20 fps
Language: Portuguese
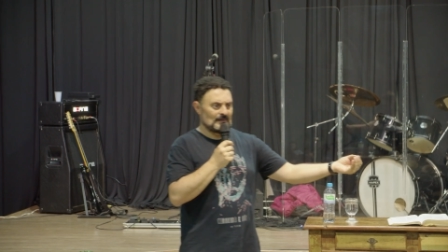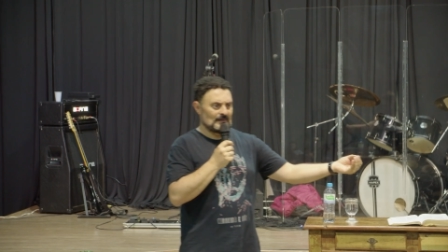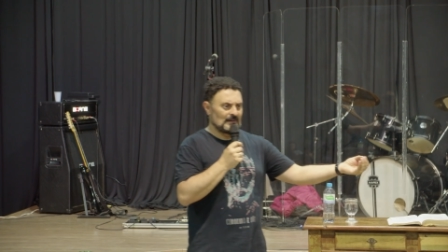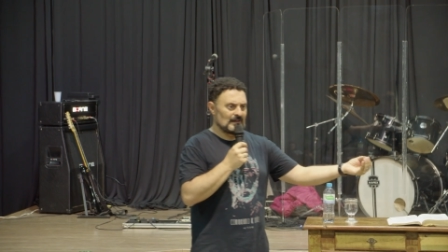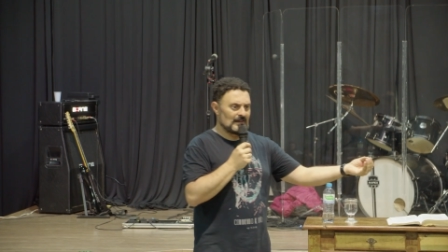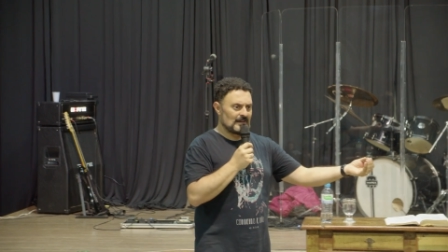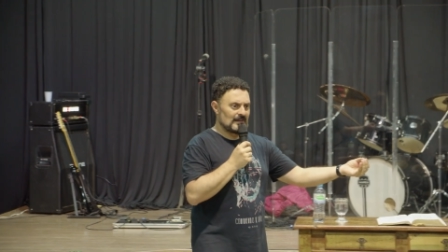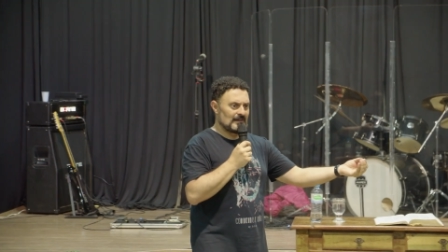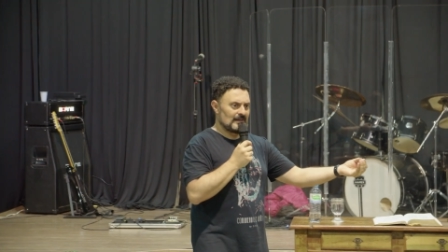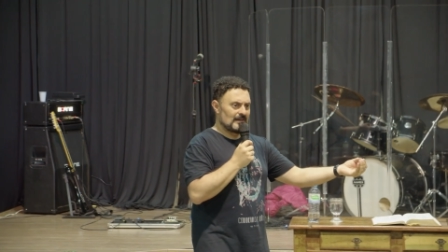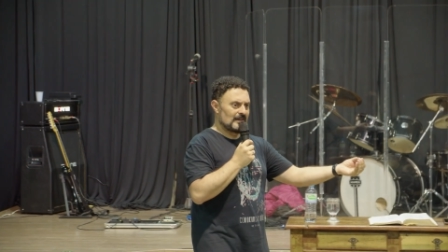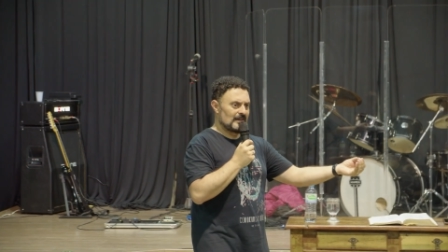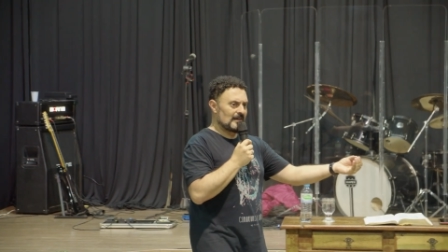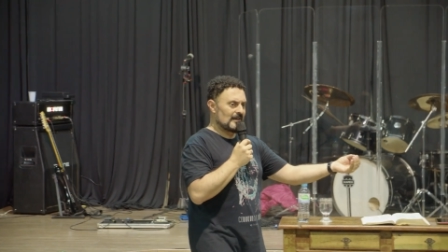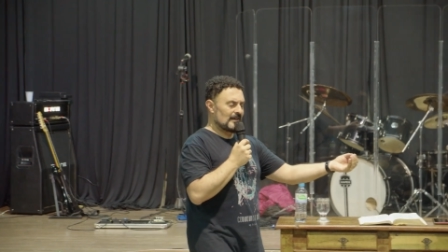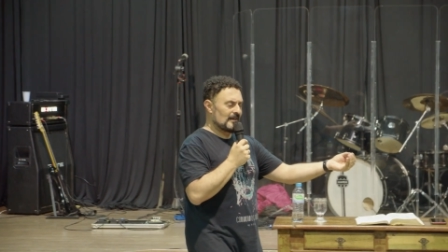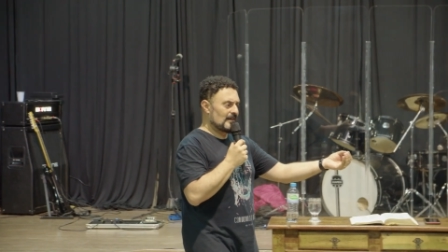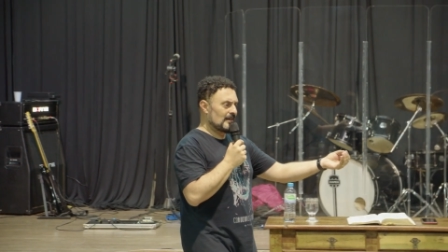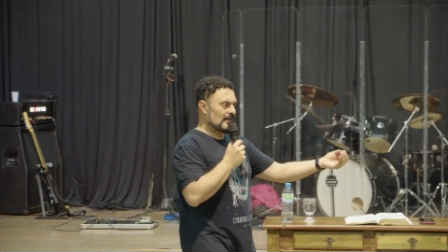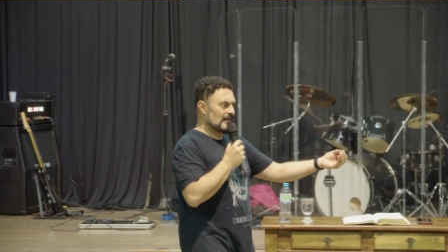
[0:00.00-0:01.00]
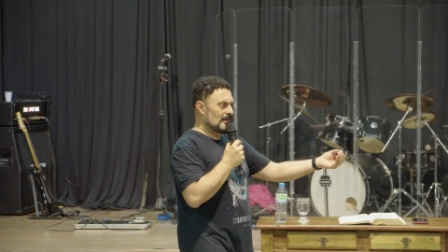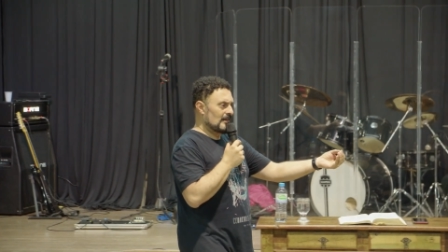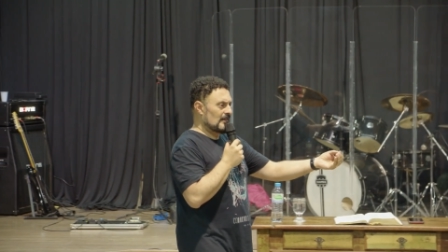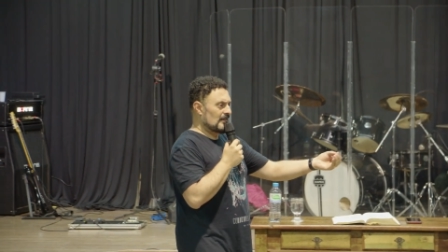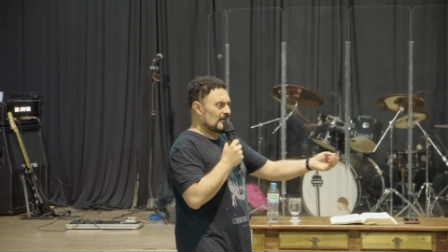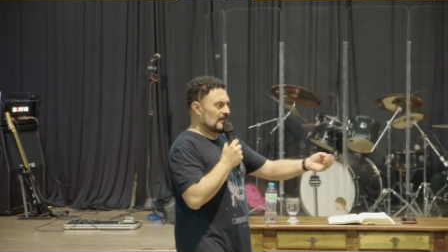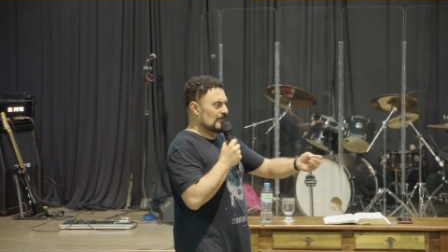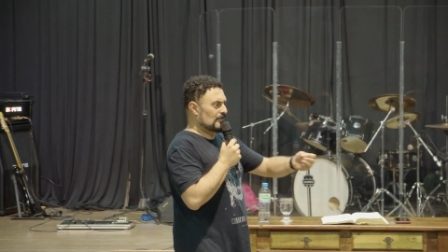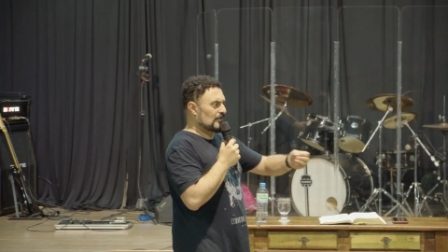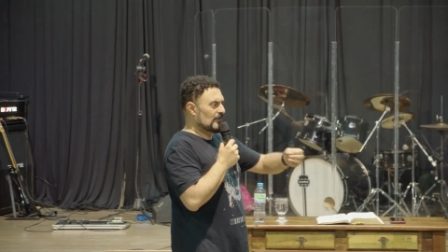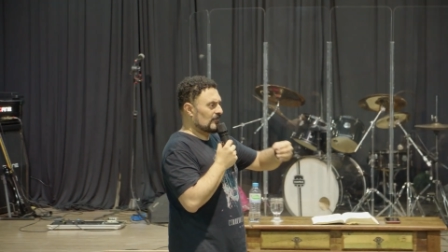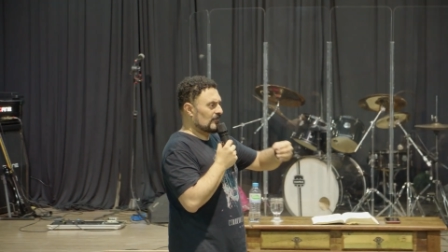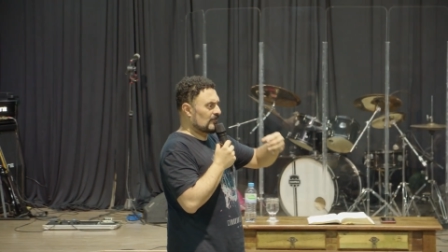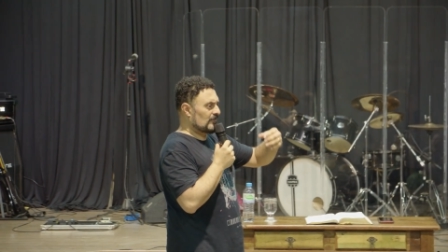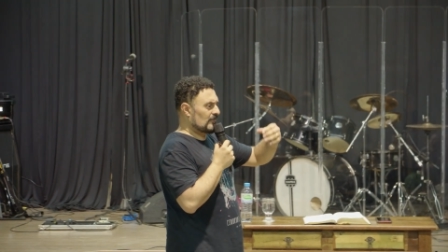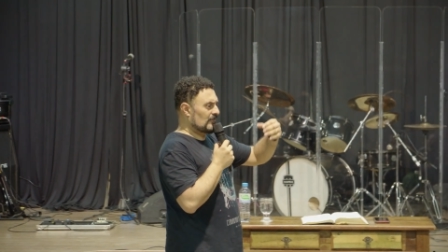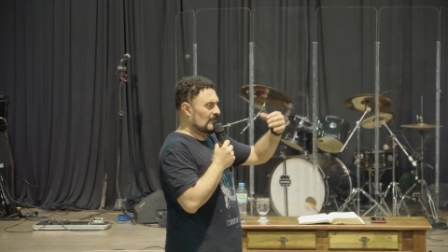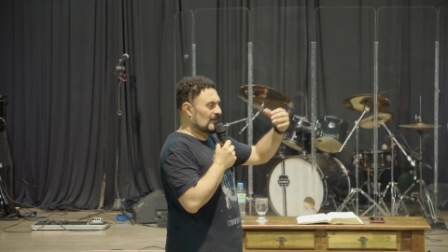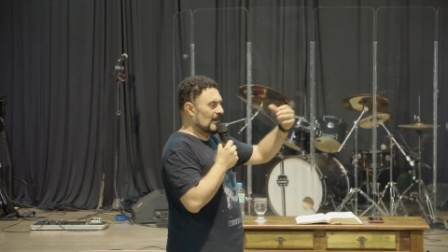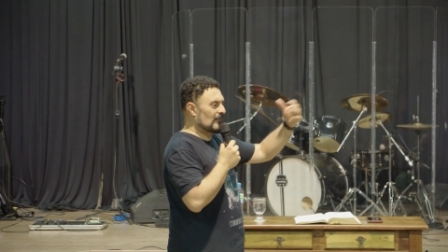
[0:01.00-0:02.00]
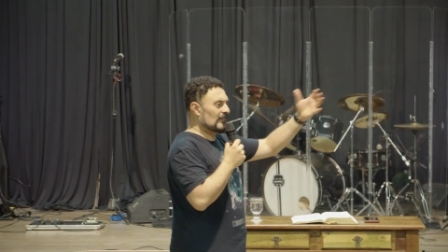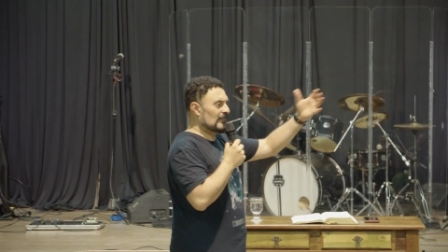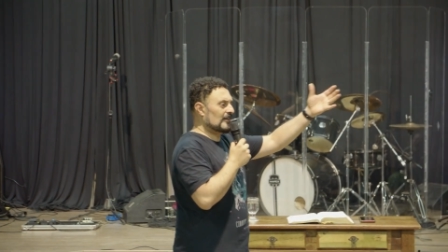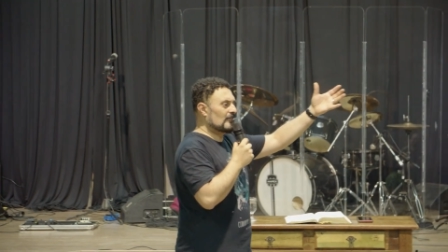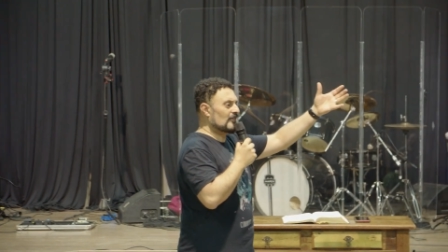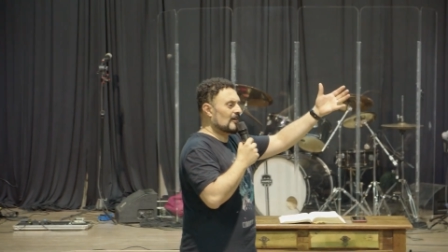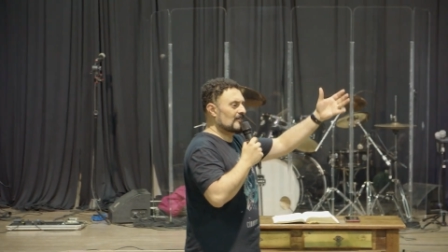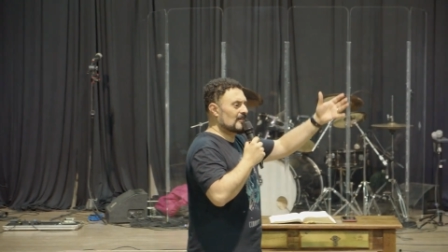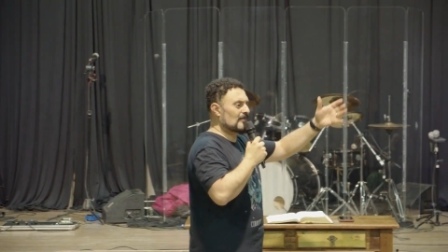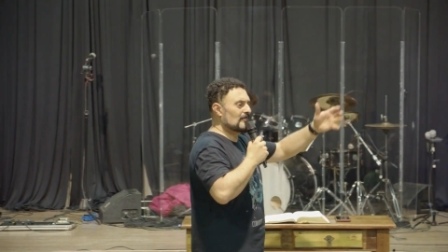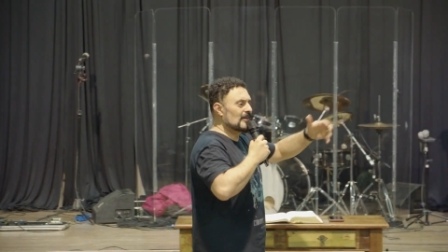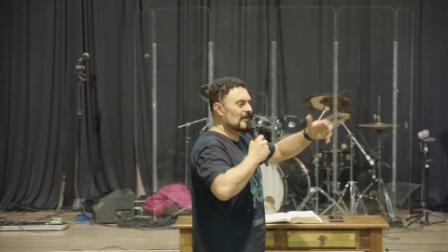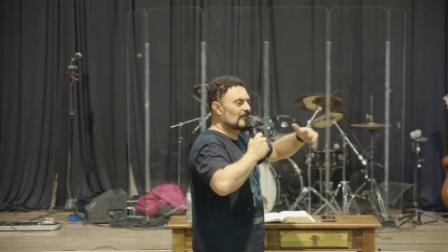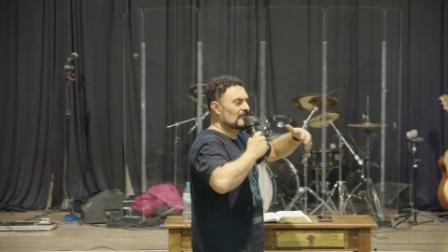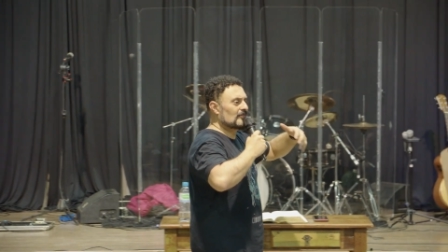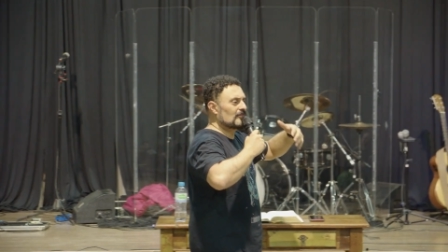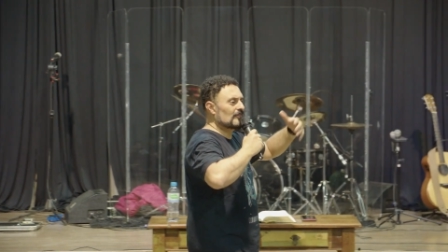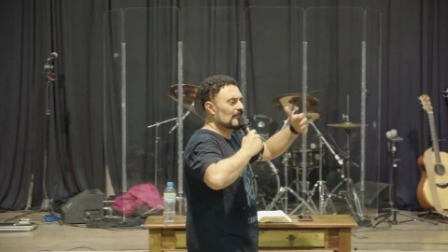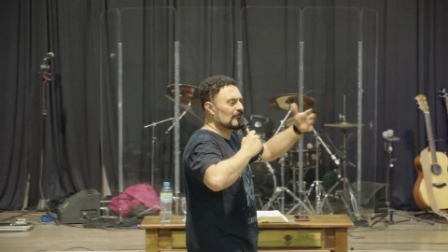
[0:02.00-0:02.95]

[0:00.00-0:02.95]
é, e depois leva até o casamento,